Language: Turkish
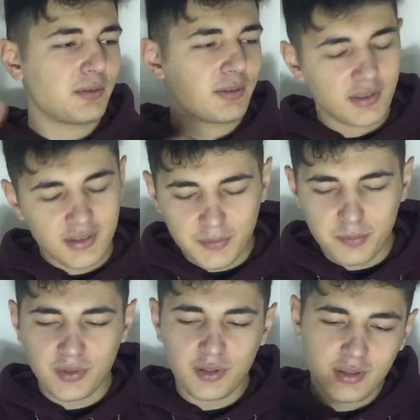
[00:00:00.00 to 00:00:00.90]
can
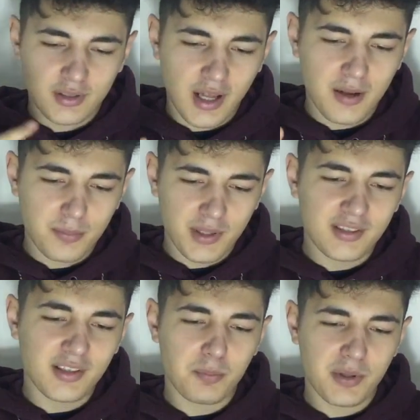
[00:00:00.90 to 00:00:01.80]
sıkıntım önceden
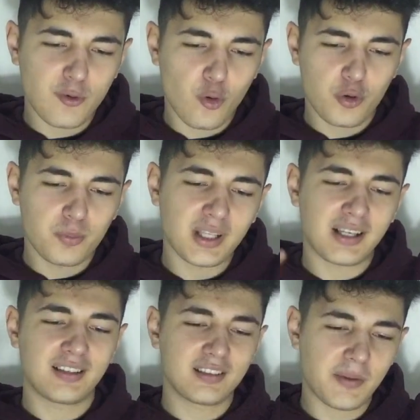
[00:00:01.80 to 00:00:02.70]
beri de bir ölüm
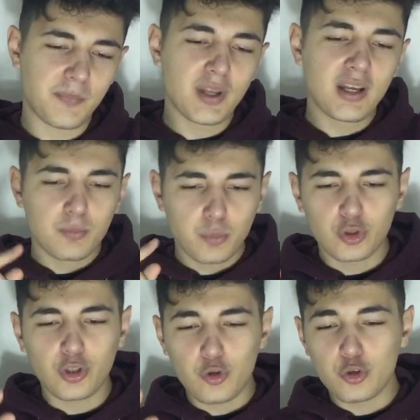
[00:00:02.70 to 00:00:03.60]
takıntım
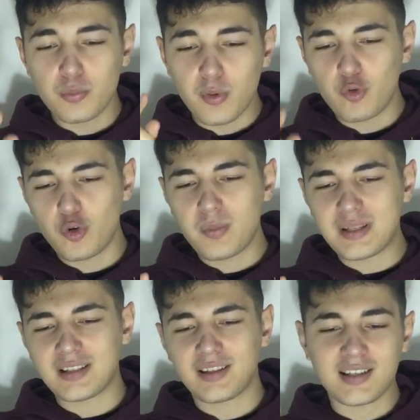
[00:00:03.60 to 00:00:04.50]
Bunu da yüzüme
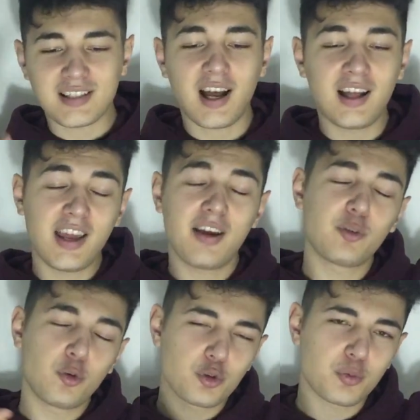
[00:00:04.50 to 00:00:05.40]
vurmasınlar sade
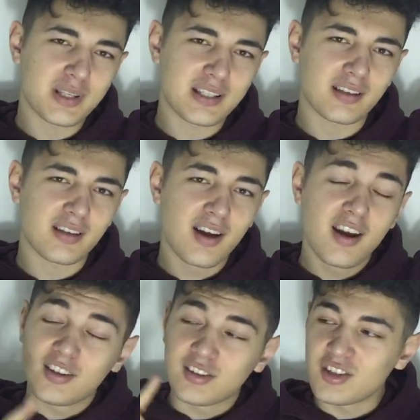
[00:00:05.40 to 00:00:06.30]
evde yüzüme
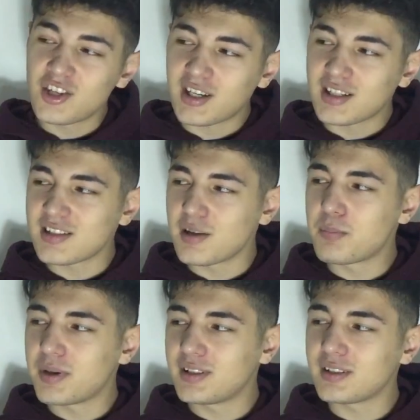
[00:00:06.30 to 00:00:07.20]
sık Dışarıda
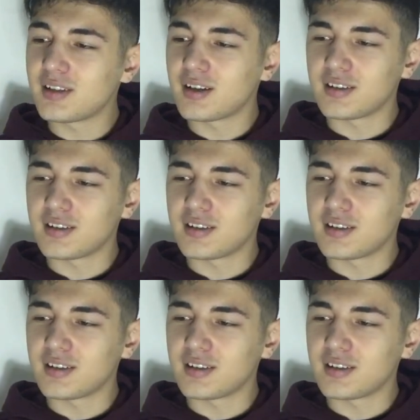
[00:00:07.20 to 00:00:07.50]
senmatik